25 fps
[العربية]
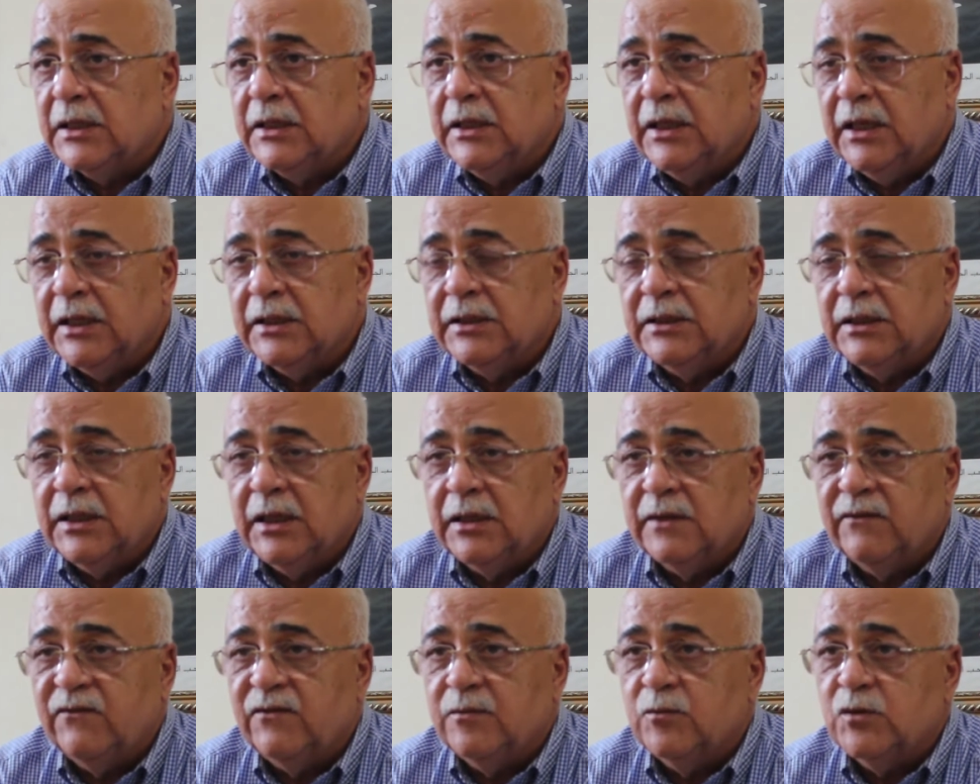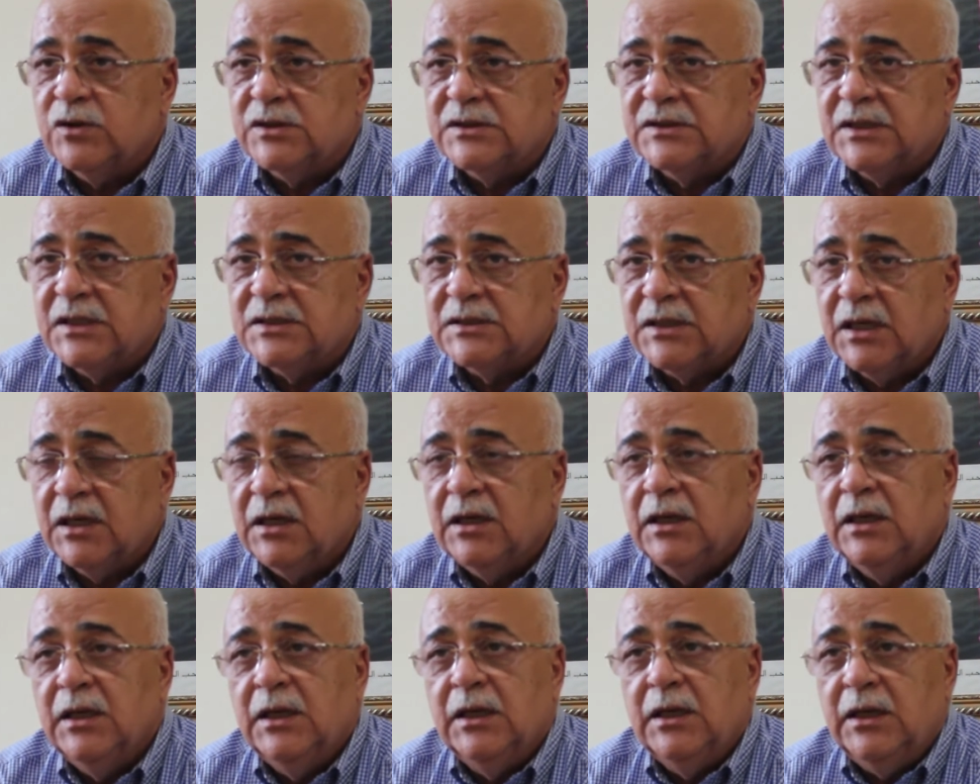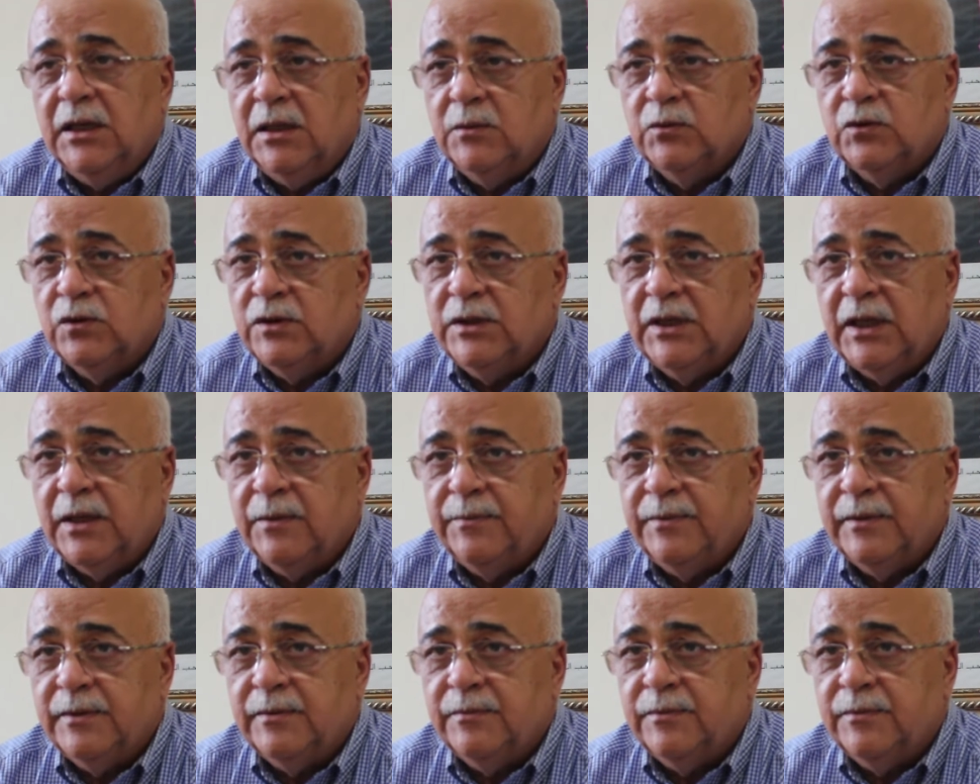اللي عندنا في المؤسسه الحمد لله